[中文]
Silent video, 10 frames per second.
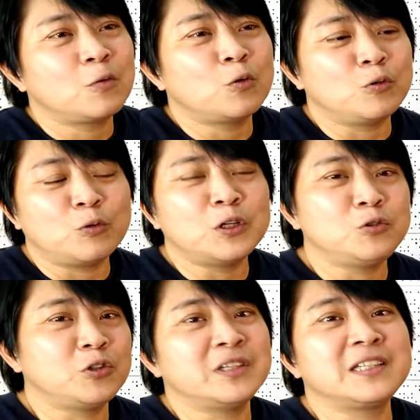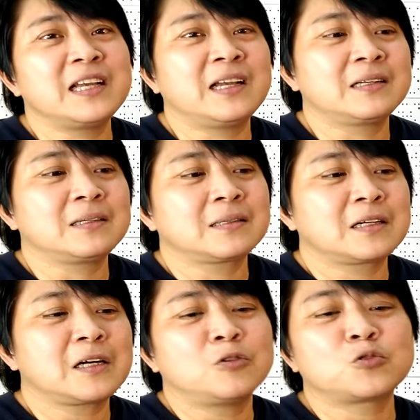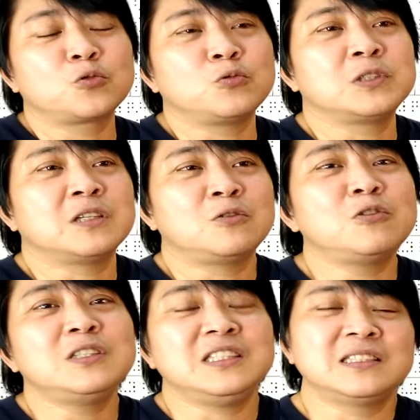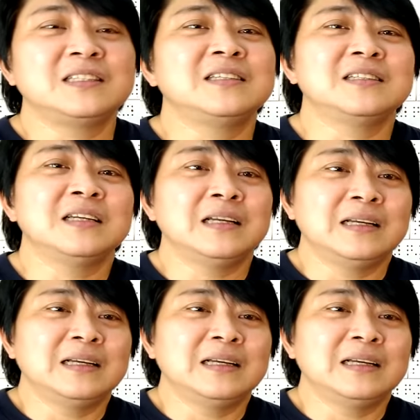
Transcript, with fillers: 我我也觉得应该告诉读者，如果你真的。